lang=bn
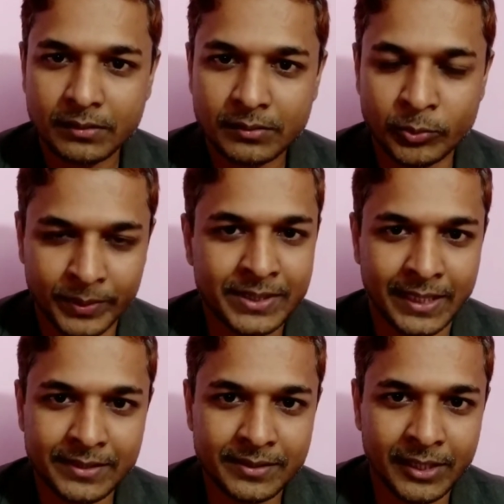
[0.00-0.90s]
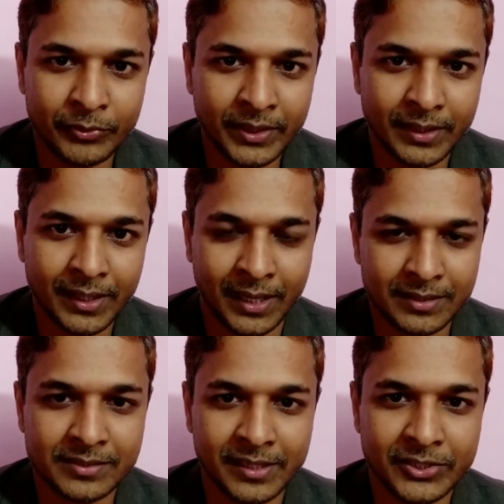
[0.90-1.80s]
তুমি সায়েন্স নি
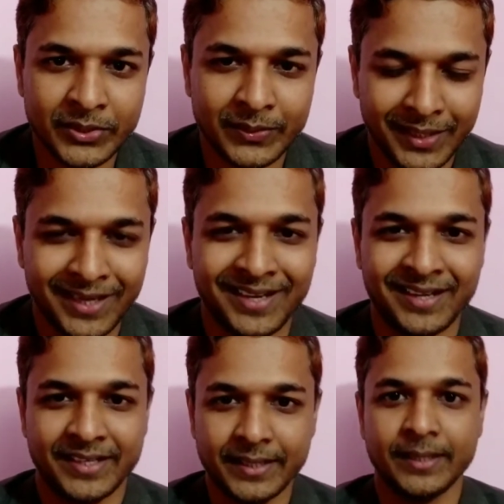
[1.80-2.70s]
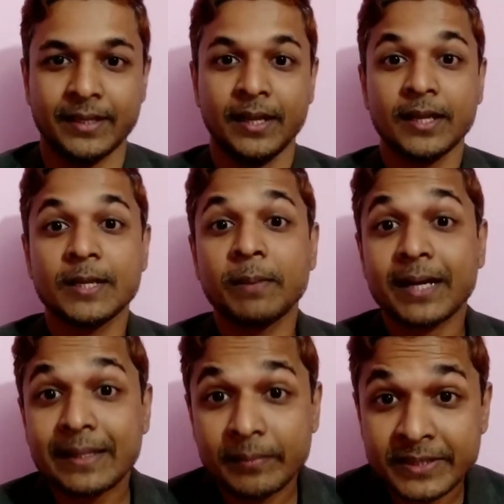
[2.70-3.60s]
আর্টস নিয়েছো হ্যাঁ হি কিংবা
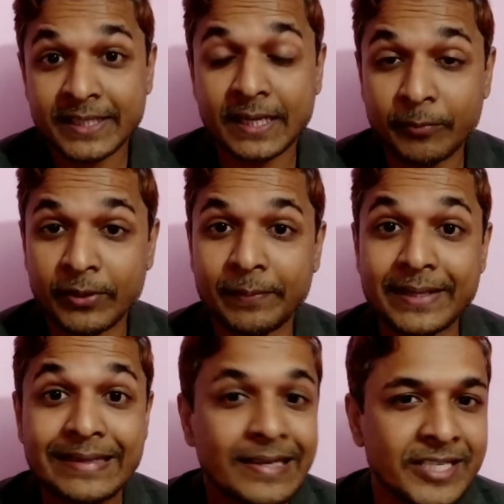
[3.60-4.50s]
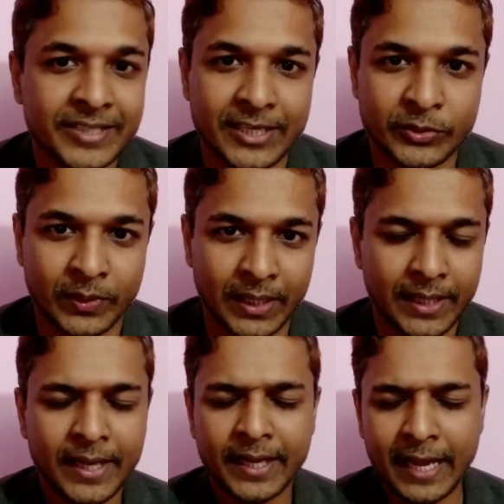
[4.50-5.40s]
যেটাকে বলে আমরা ক্রিটিসাইজ করা
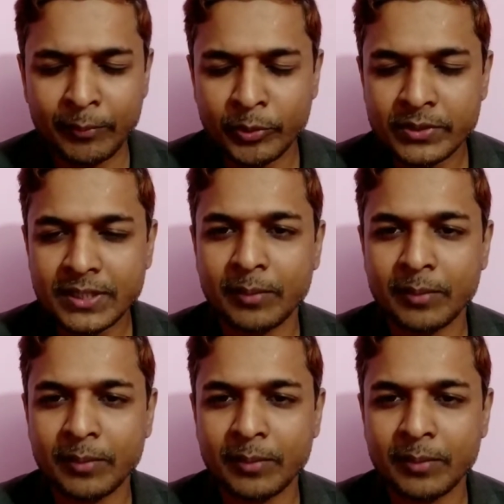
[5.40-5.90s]
এমনটা